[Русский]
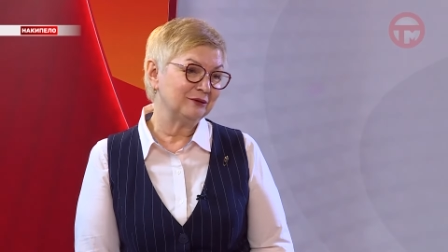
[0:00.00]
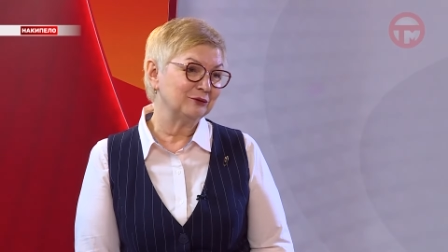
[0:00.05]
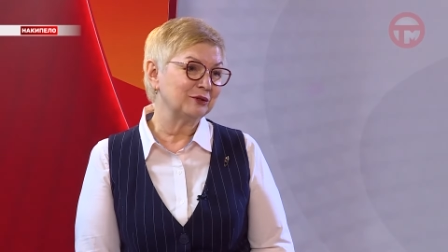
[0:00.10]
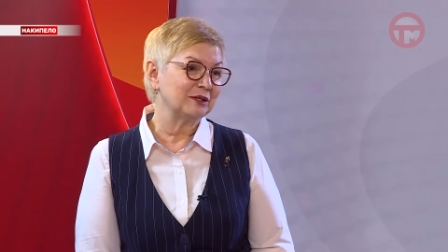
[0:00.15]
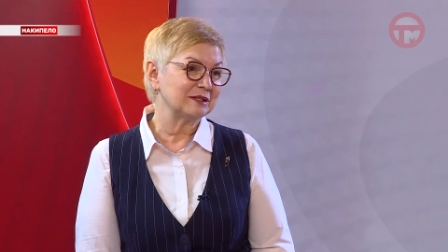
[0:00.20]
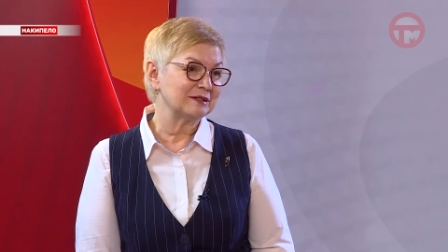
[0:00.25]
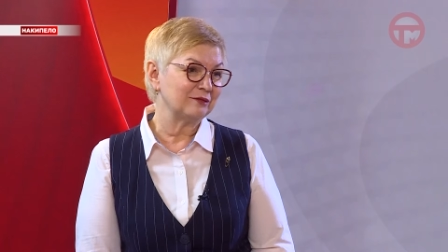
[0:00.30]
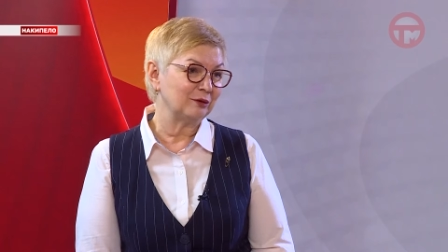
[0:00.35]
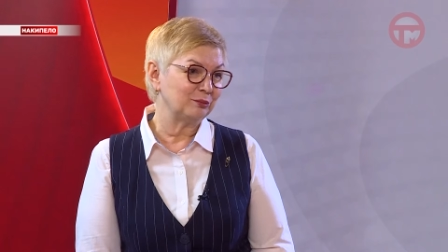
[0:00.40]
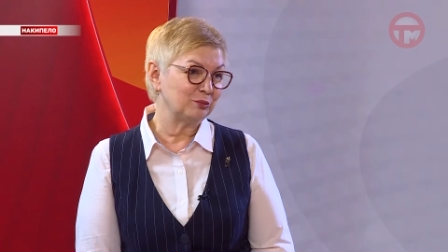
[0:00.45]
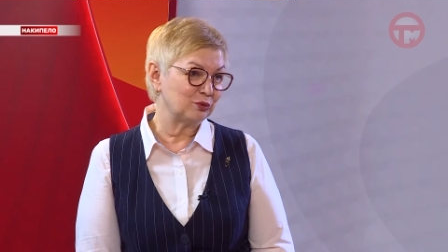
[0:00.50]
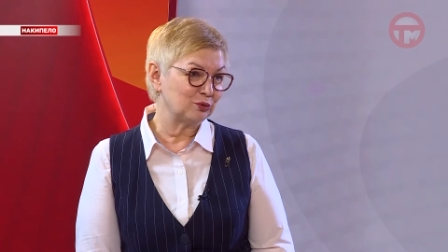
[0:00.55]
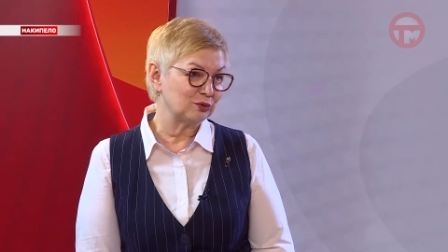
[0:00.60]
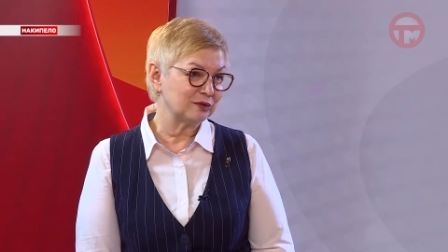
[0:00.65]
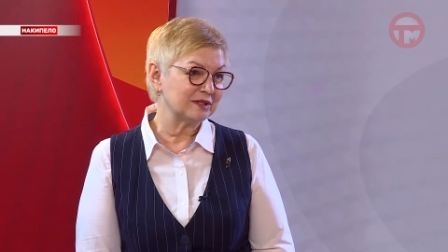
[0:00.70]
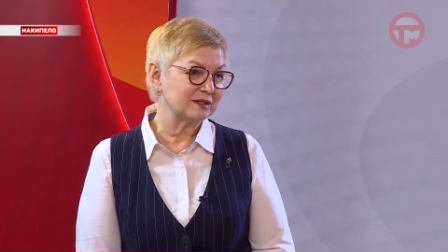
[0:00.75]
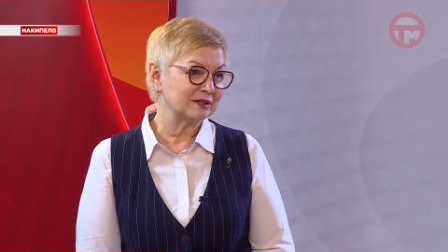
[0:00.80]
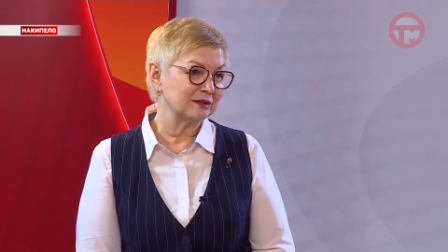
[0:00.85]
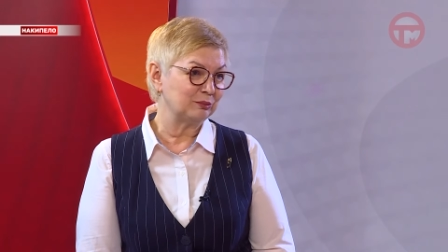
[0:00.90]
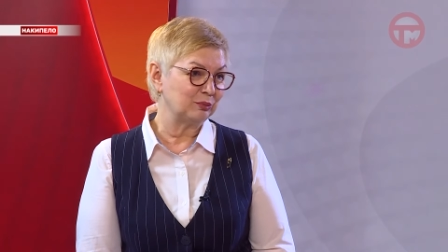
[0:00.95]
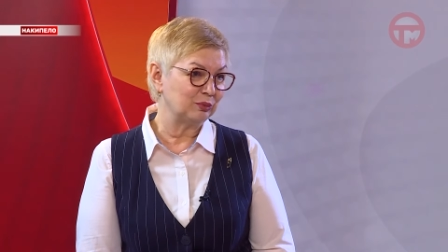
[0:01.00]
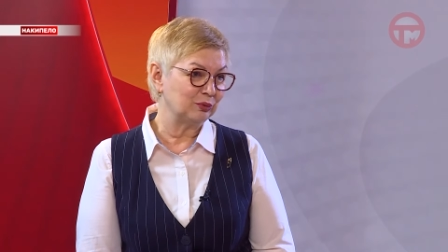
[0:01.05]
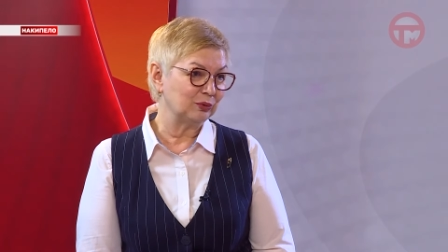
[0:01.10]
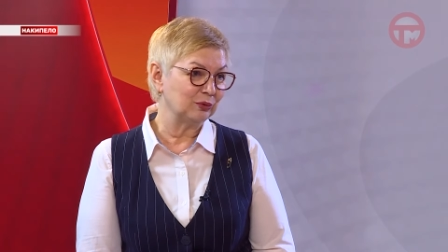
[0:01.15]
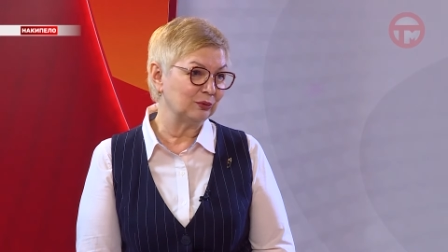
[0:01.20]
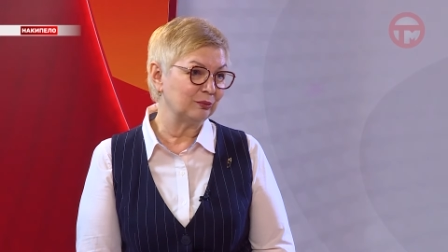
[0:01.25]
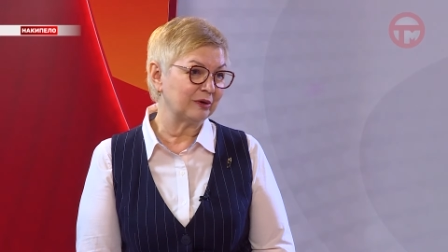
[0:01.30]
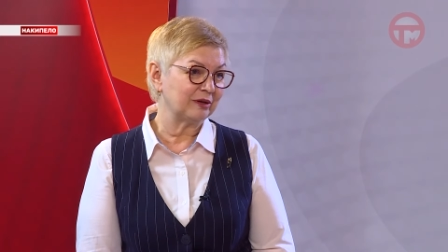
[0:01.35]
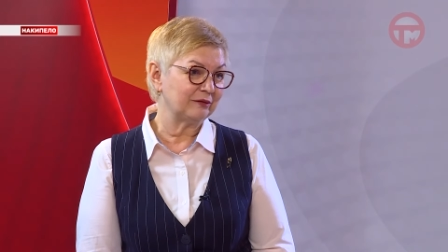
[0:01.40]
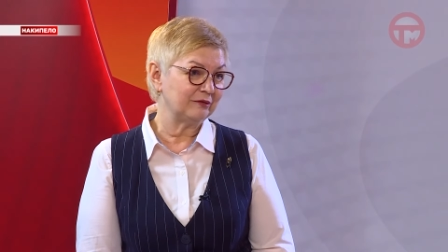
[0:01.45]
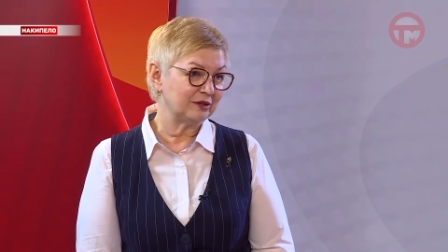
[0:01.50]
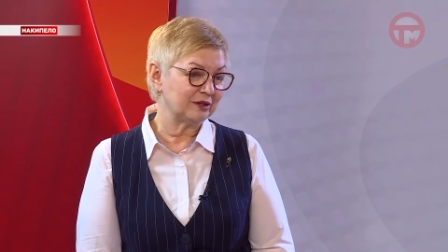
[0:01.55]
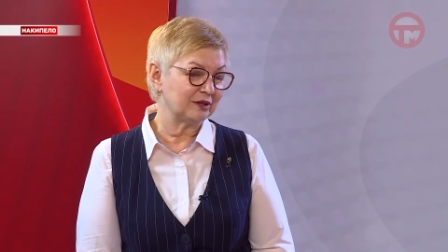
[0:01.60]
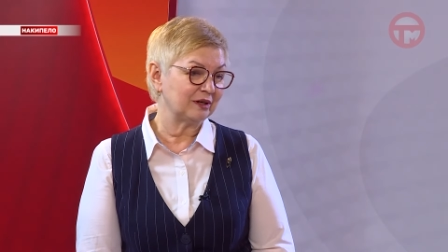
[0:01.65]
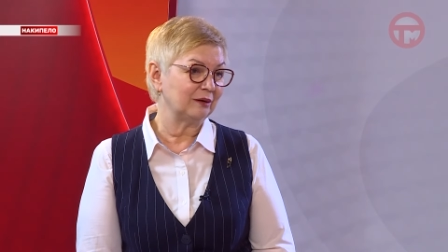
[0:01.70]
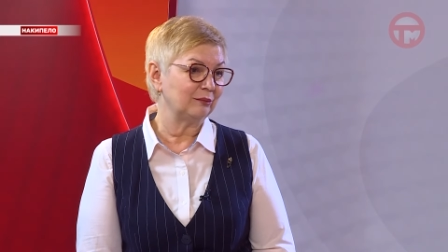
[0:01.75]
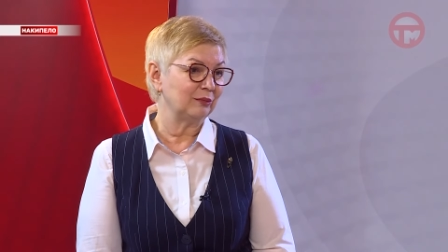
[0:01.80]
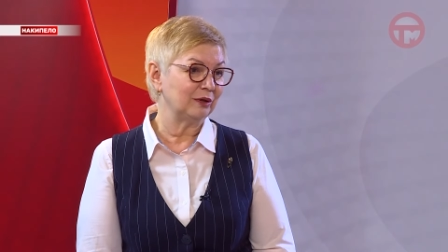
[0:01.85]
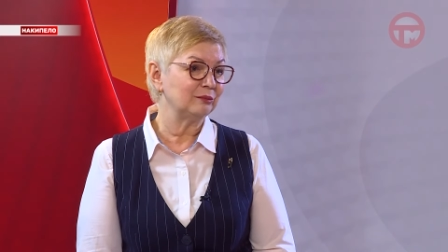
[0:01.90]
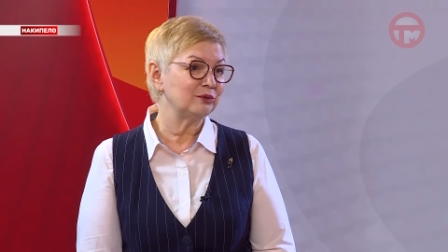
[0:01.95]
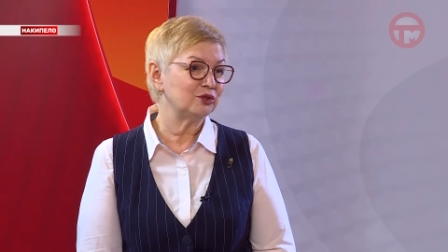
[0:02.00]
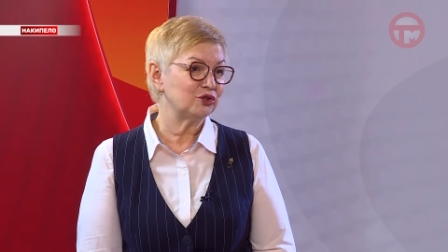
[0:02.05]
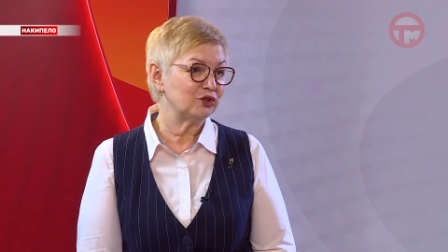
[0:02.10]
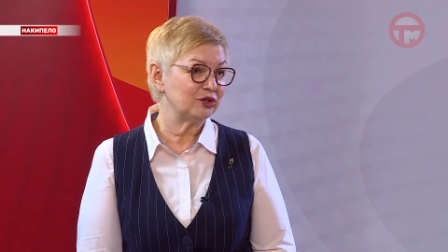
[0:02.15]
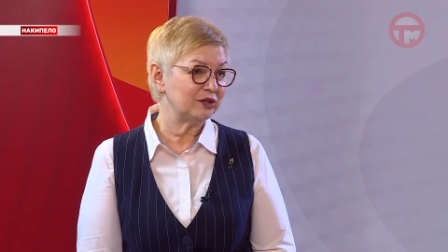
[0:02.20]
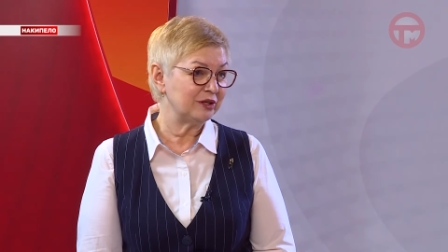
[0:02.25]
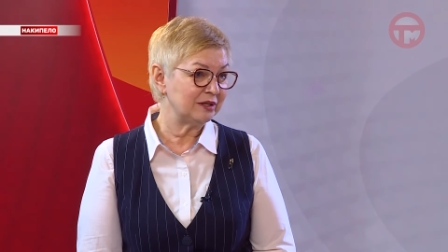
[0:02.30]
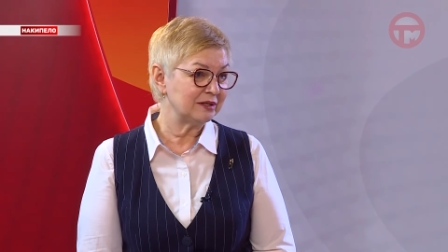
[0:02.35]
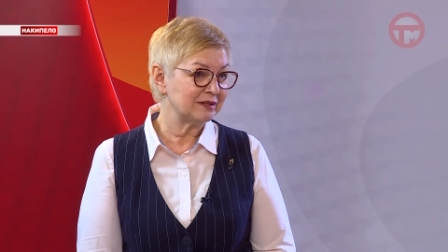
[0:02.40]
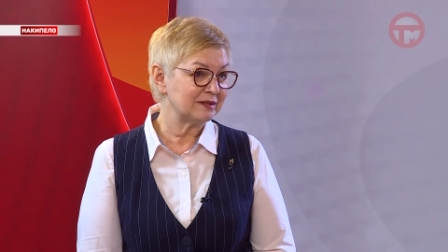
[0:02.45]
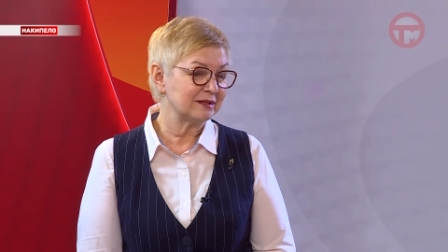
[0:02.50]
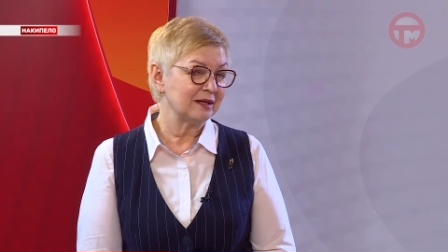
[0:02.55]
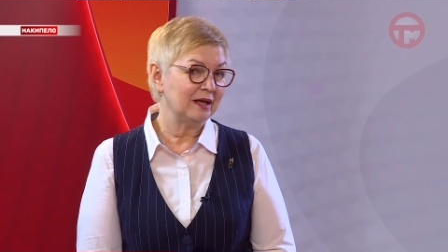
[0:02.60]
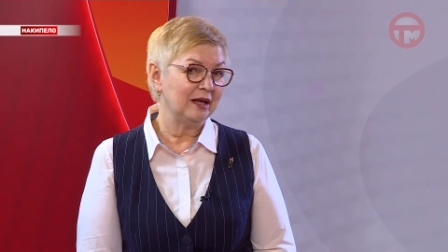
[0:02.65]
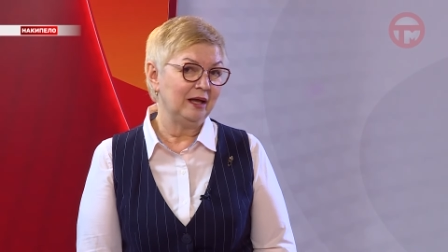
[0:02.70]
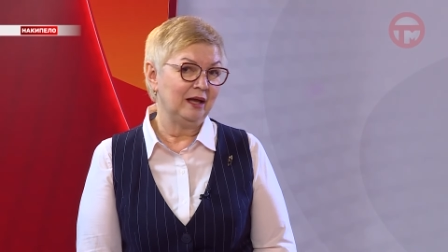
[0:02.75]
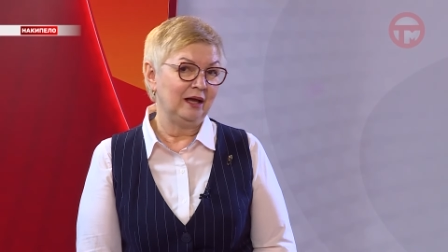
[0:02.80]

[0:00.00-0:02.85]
у нас вопросы по проверкам МЧС,